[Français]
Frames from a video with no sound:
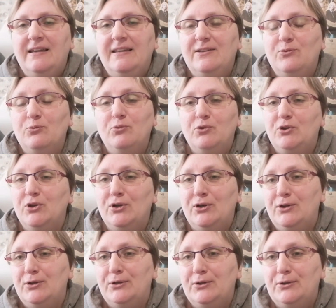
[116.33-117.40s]
Et donc,
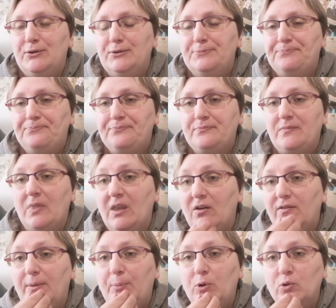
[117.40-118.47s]
euh,
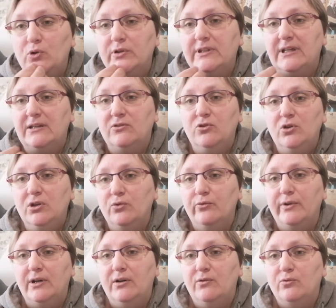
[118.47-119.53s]
on va prendre le tracteur et
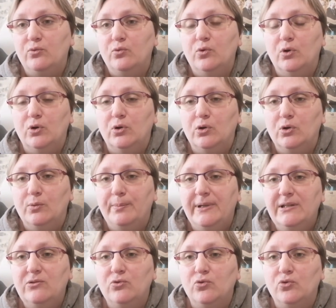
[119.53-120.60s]
on va vous euh,
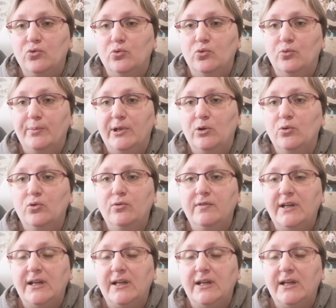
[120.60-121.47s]
mettre au milieu du